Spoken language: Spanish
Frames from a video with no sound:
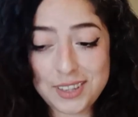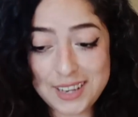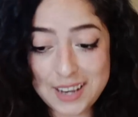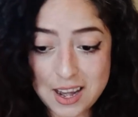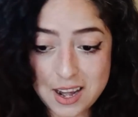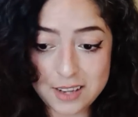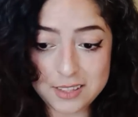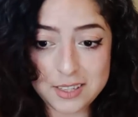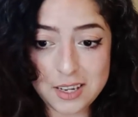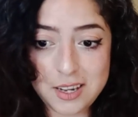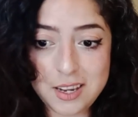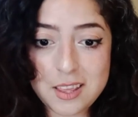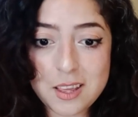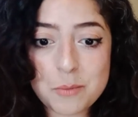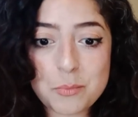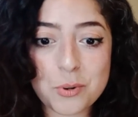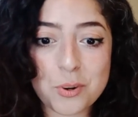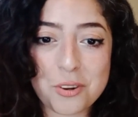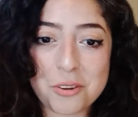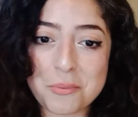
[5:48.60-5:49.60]
en la
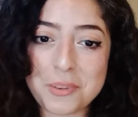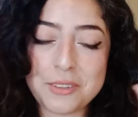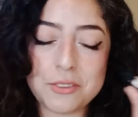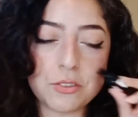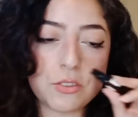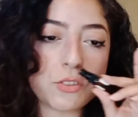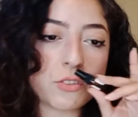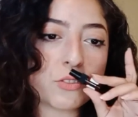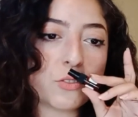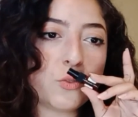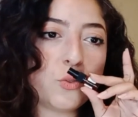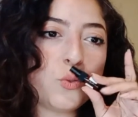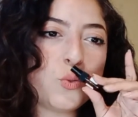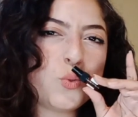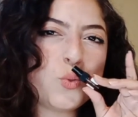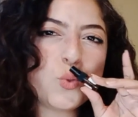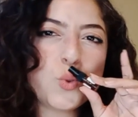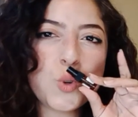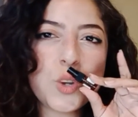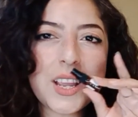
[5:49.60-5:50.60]
salida por lo menos,
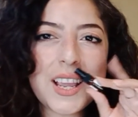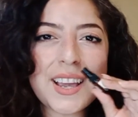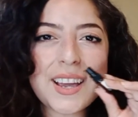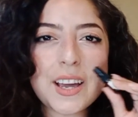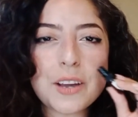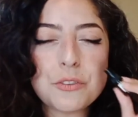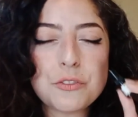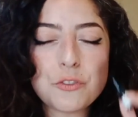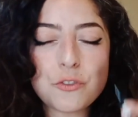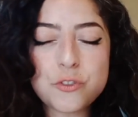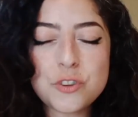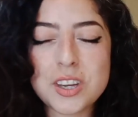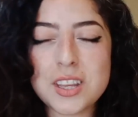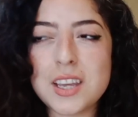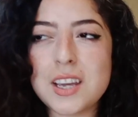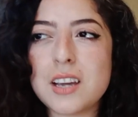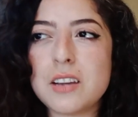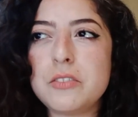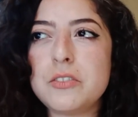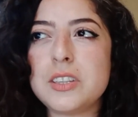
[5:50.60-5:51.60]
un café
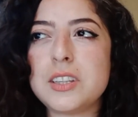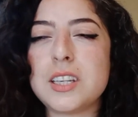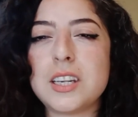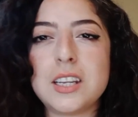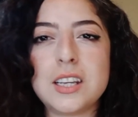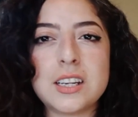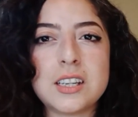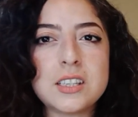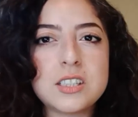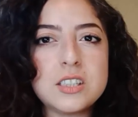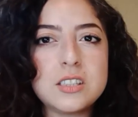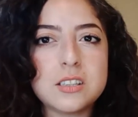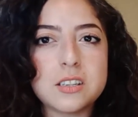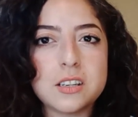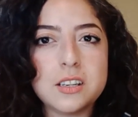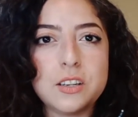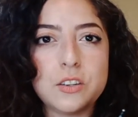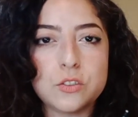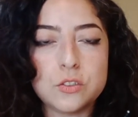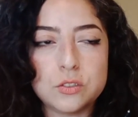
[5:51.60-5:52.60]
de cafetería
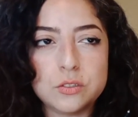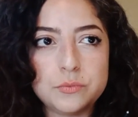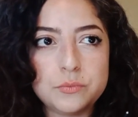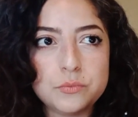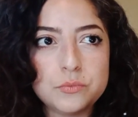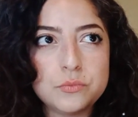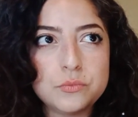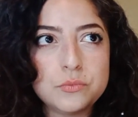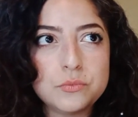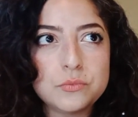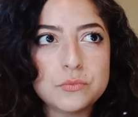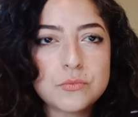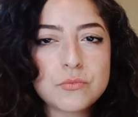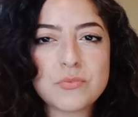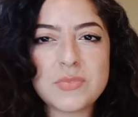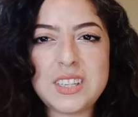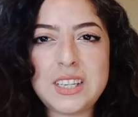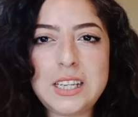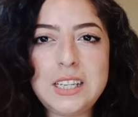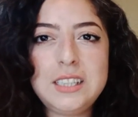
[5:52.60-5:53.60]
rico,
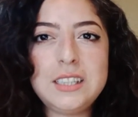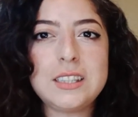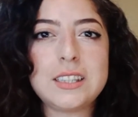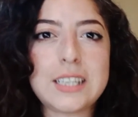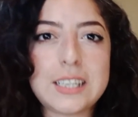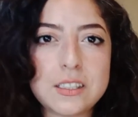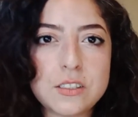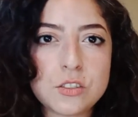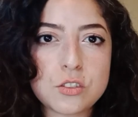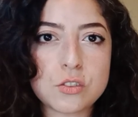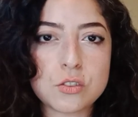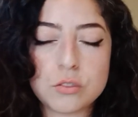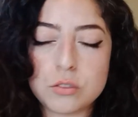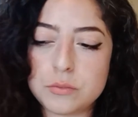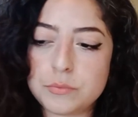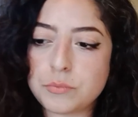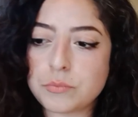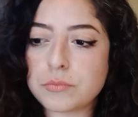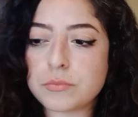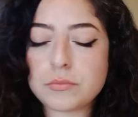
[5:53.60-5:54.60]

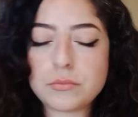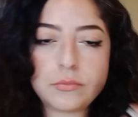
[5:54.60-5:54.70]
intenso,